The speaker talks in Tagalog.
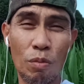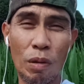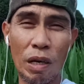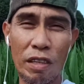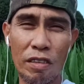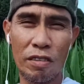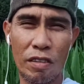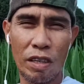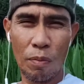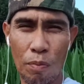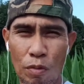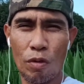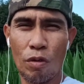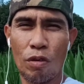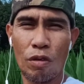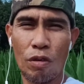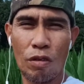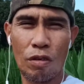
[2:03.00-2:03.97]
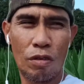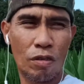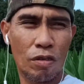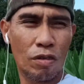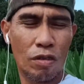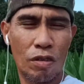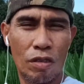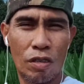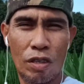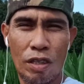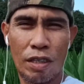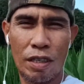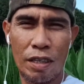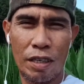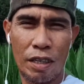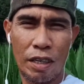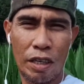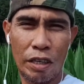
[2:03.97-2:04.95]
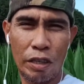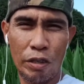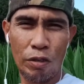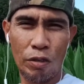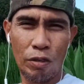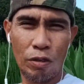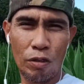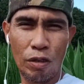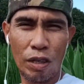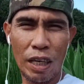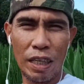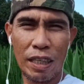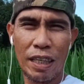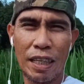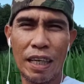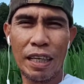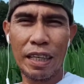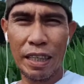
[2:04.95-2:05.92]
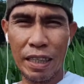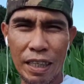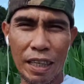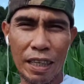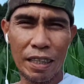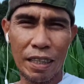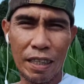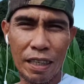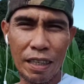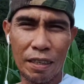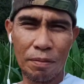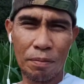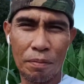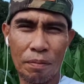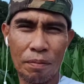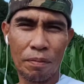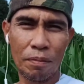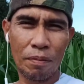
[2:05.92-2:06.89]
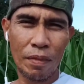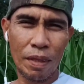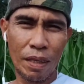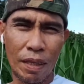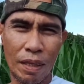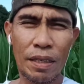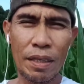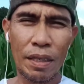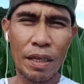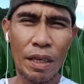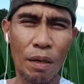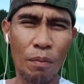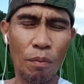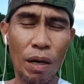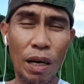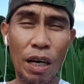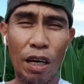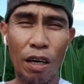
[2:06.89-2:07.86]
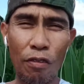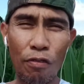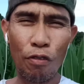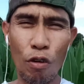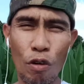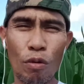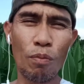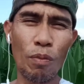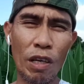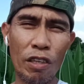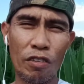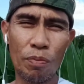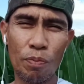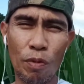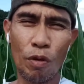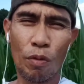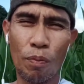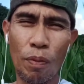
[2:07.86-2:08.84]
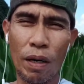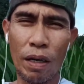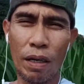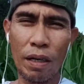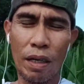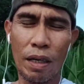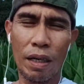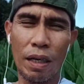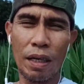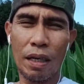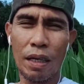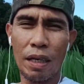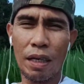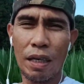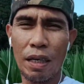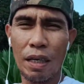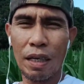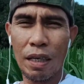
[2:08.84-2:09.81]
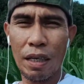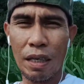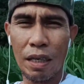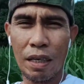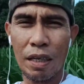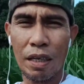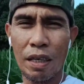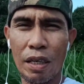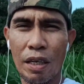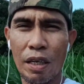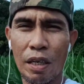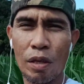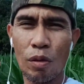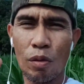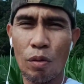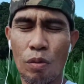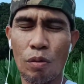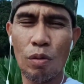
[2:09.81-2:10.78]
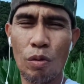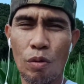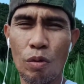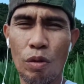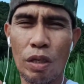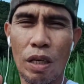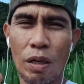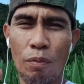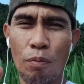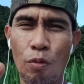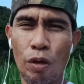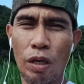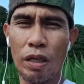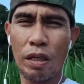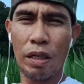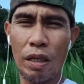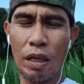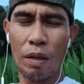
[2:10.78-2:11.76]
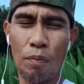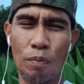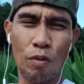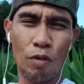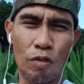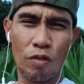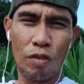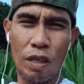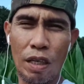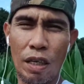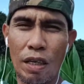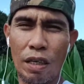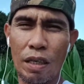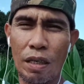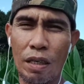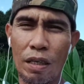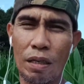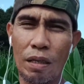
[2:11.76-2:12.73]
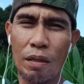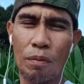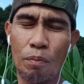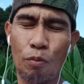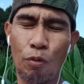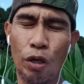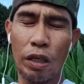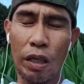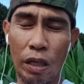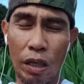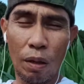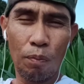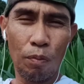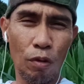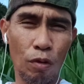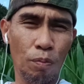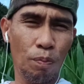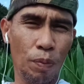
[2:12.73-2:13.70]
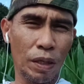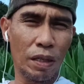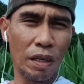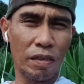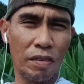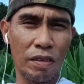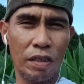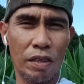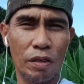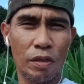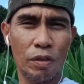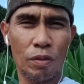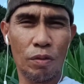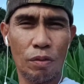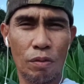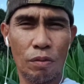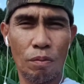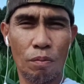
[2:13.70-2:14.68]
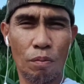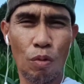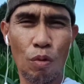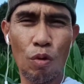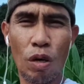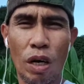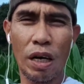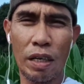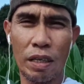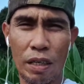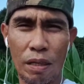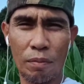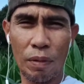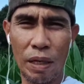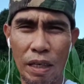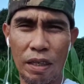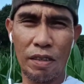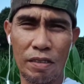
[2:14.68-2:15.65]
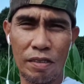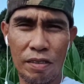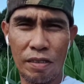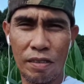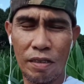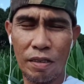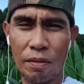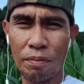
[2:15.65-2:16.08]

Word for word: months na po yung kanilang edad mga 4 months po para tuluyan pwede na po silang pwede na pong pitasin yung bunga ng mais